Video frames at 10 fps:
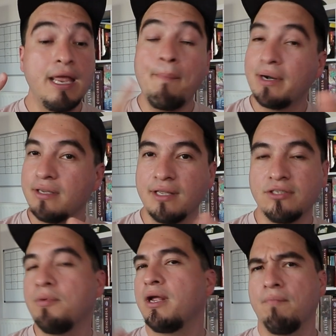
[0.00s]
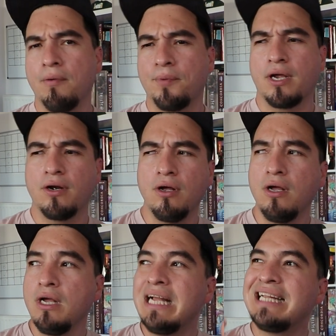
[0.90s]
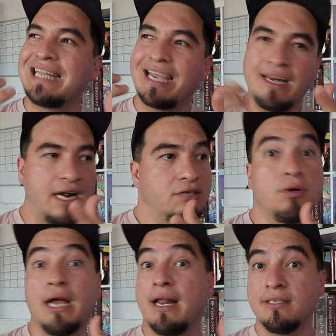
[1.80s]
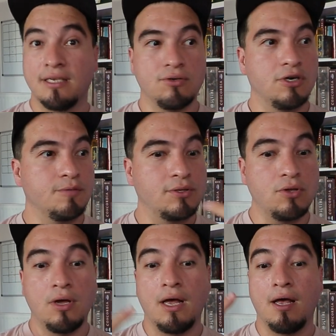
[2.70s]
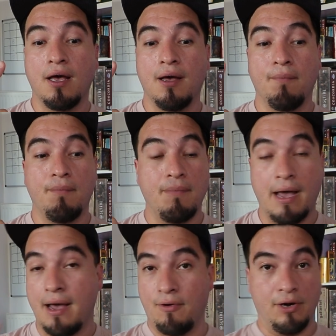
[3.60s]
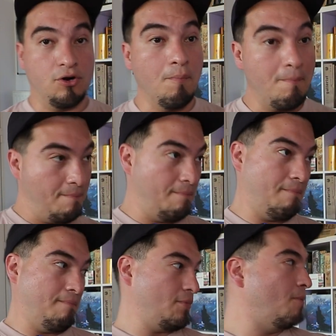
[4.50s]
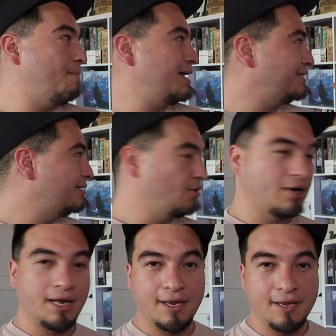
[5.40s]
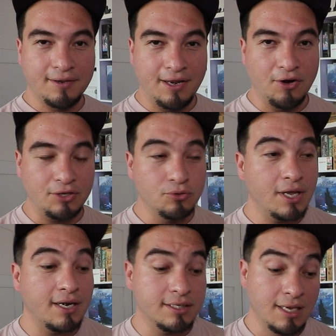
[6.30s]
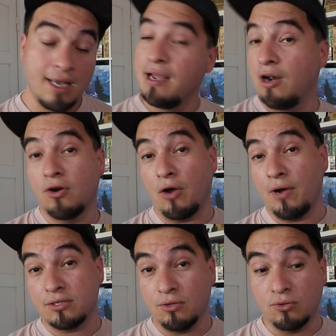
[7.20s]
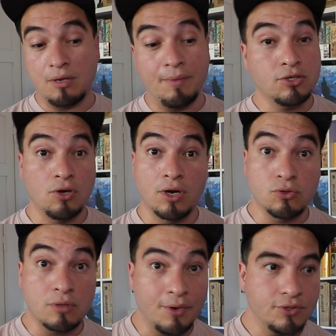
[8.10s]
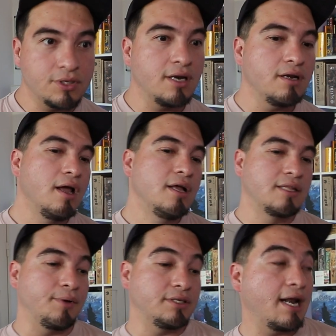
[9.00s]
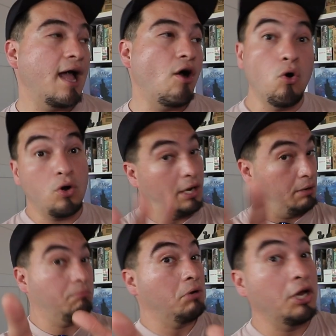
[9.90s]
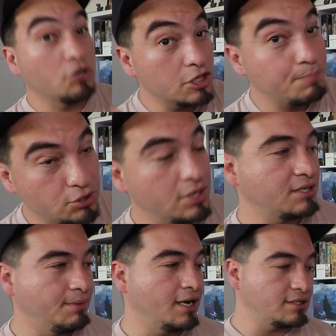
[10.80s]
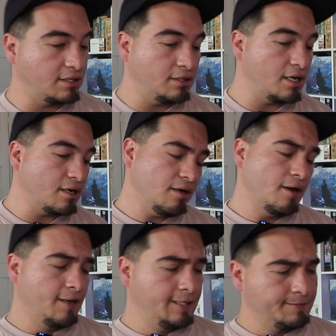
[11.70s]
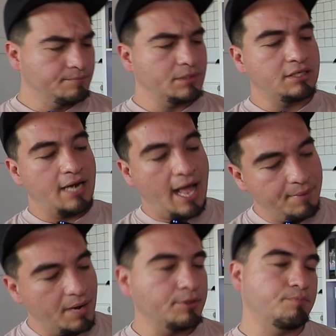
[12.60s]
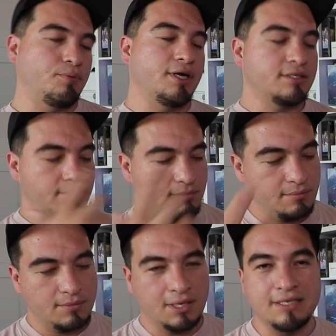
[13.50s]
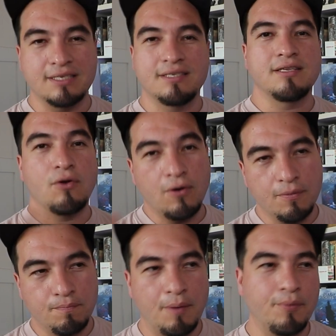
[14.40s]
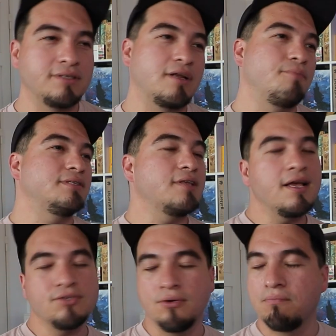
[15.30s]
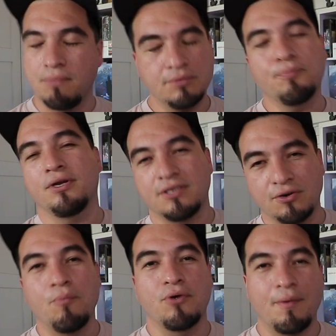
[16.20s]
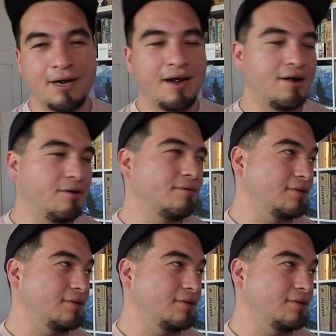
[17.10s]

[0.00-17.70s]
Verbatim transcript: Y a partir de eso, por ejemplo, ¿por qué no? Te genera sugerencias con respecto a, bueno, con, con, base en lo, que, en lo que tú tienes, lo que juegas con tus amigos o lo que tus amigos tienen, te puede decir, ah, o que otras personas similares a ti tienen, decir, ah, mira, pues podrías quizás este juego le puedas dar un vistazo. Eso puede ser como una manera, ¿no?